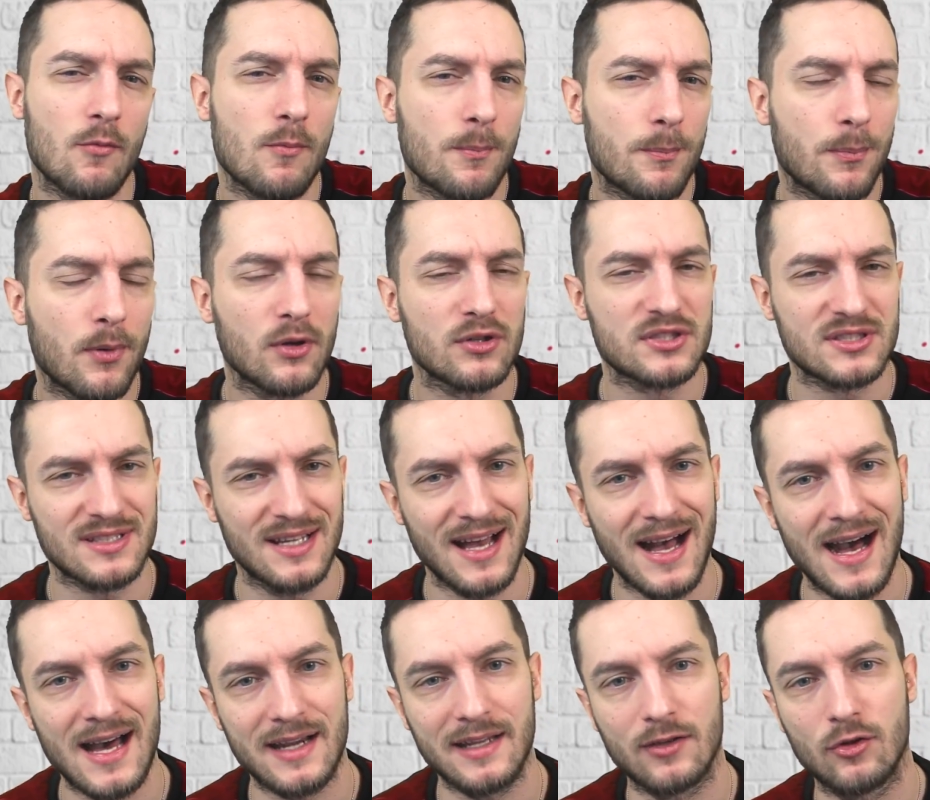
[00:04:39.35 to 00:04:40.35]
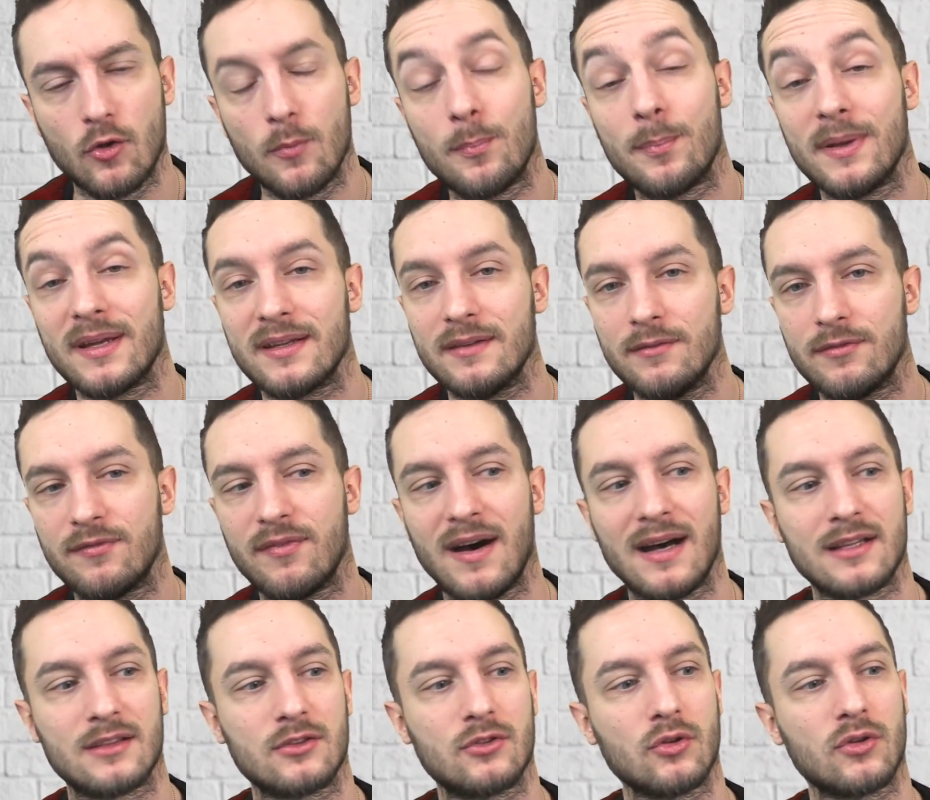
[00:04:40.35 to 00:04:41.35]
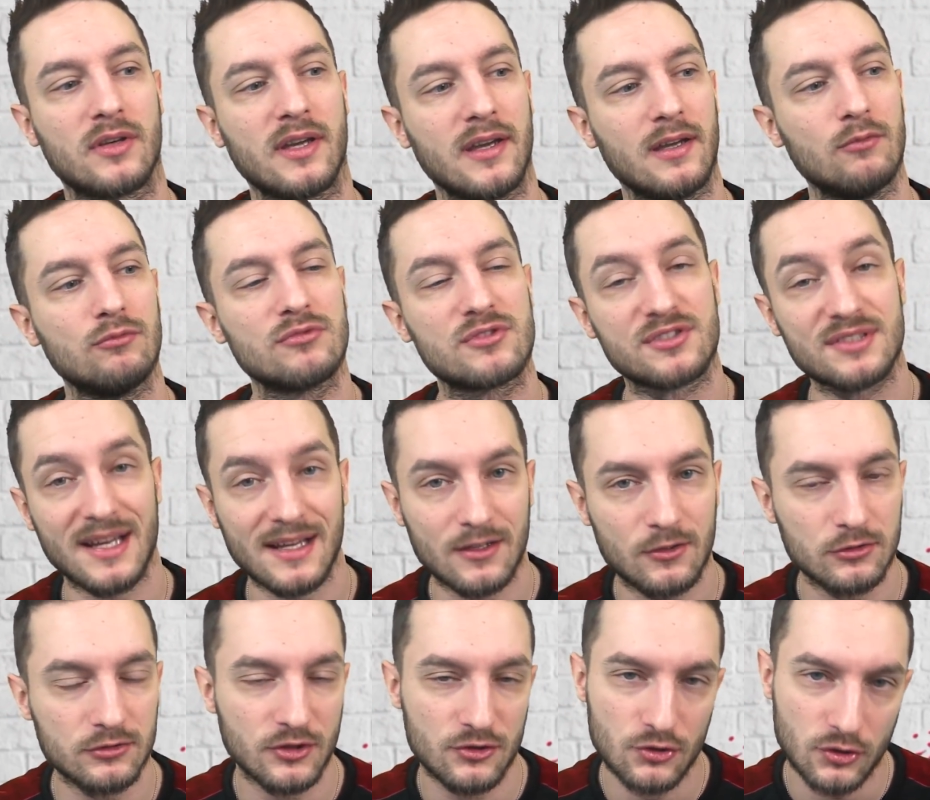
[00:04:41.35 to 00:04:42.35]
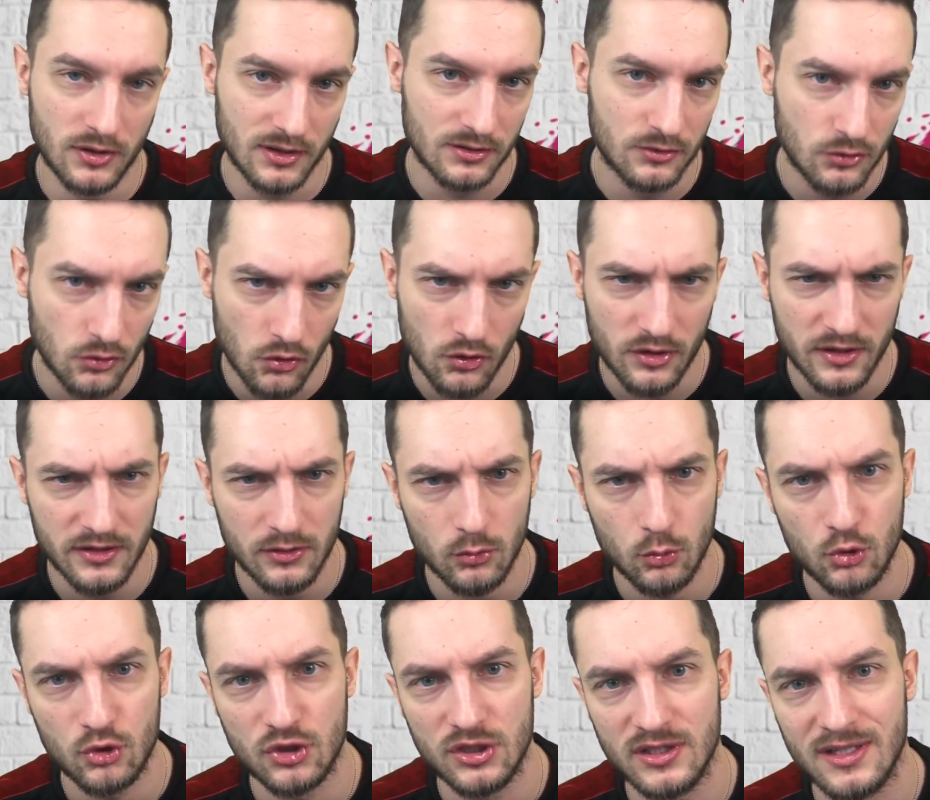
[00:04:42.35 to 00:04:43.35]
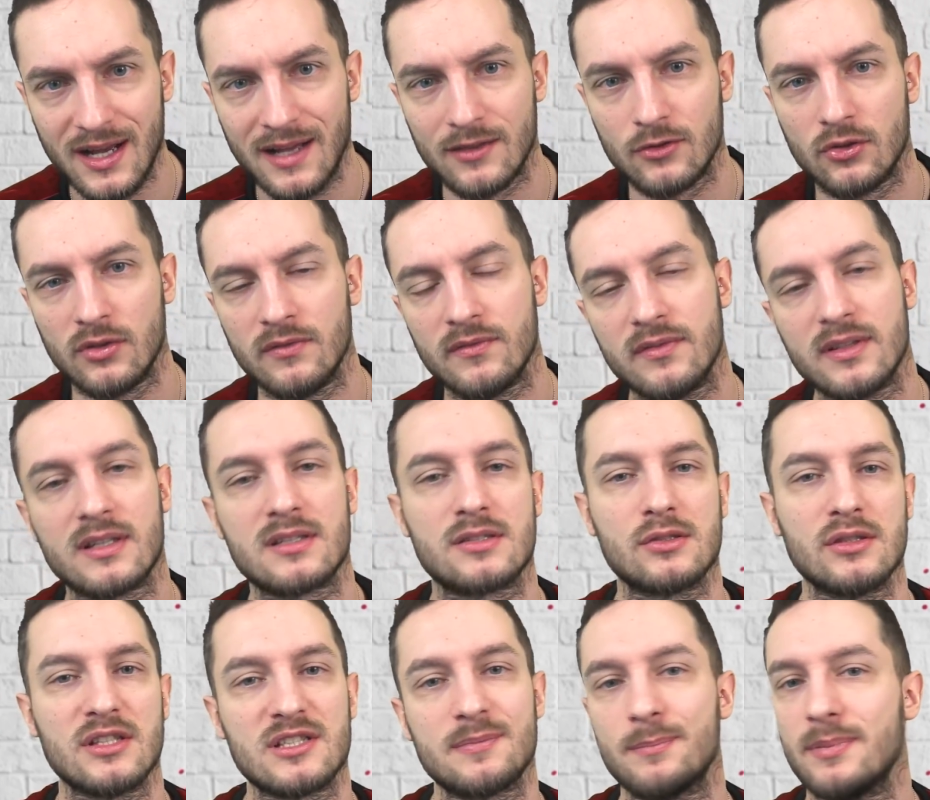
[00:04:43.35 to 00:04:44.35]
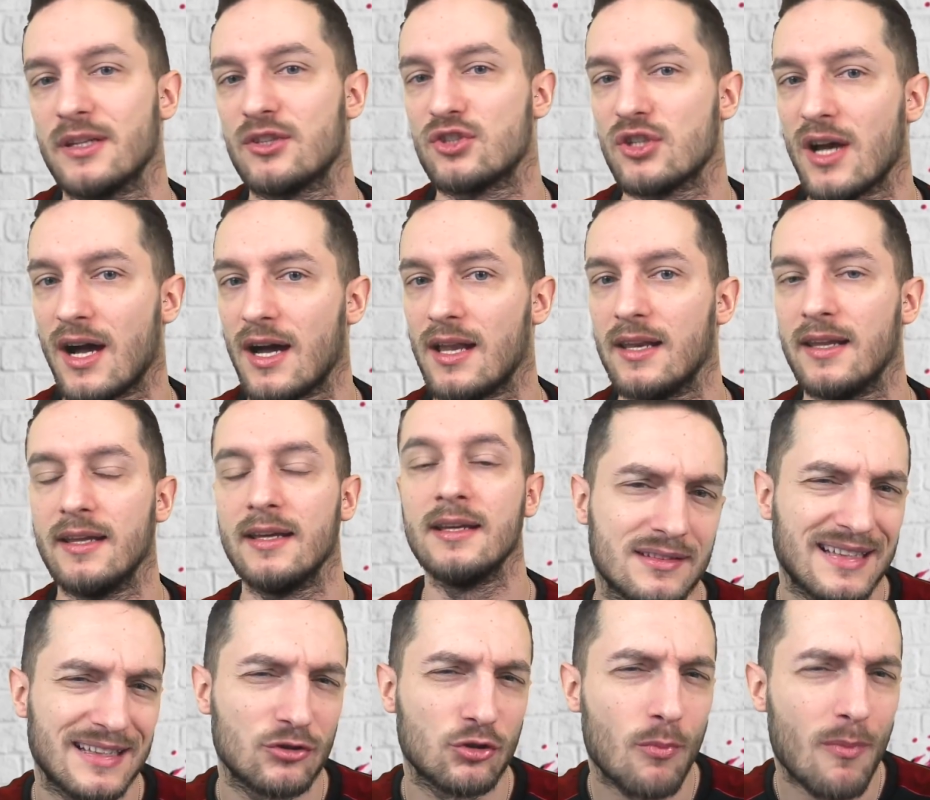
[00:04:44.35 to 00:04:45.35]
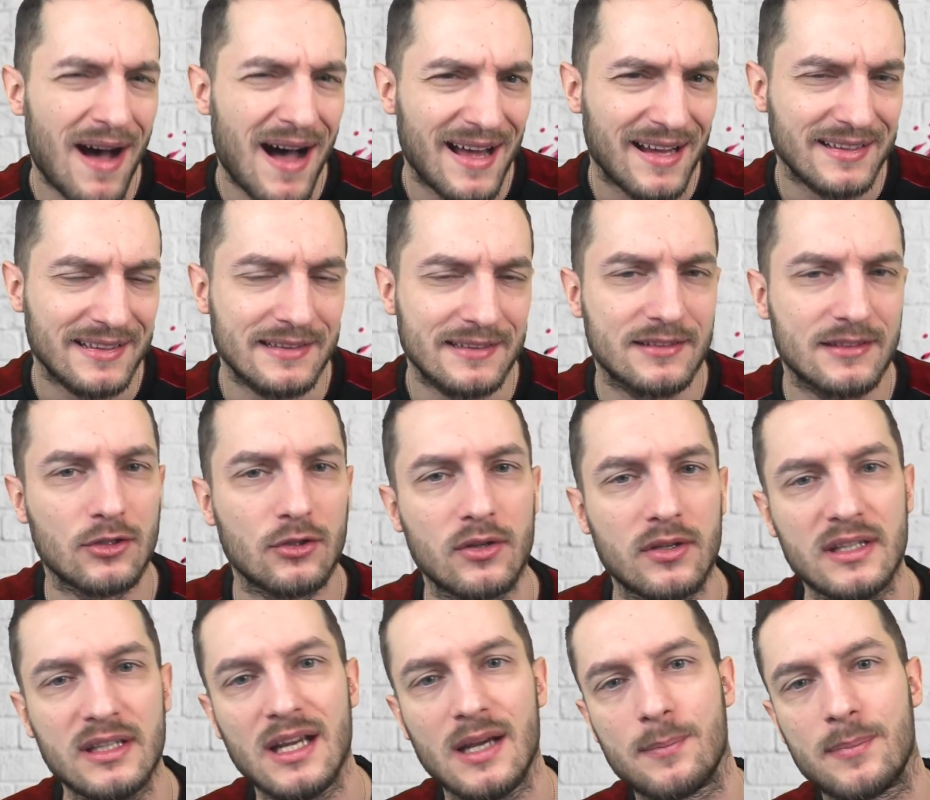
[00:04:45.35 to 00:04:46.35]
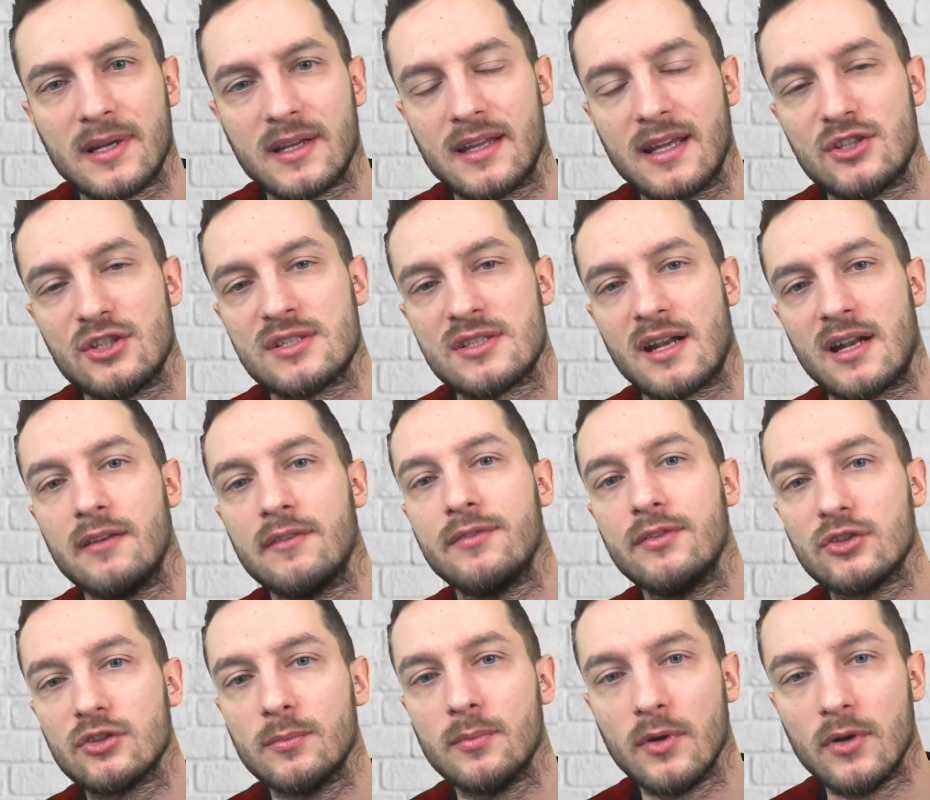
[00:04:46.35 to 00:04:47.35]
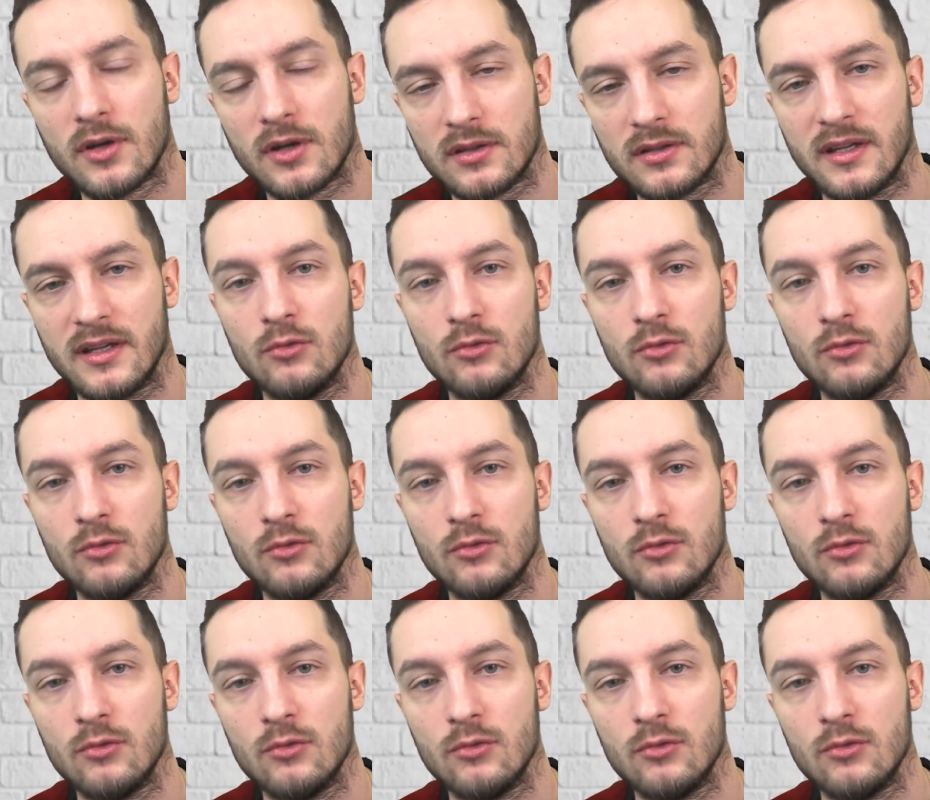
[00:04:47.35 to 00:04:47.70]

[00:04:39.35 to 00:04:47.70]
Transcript: è un po' scarico per il fatto che un sacco di giocatori usciranno in versione speciale da domani in teoria perché ci sarà il Fruit Bird,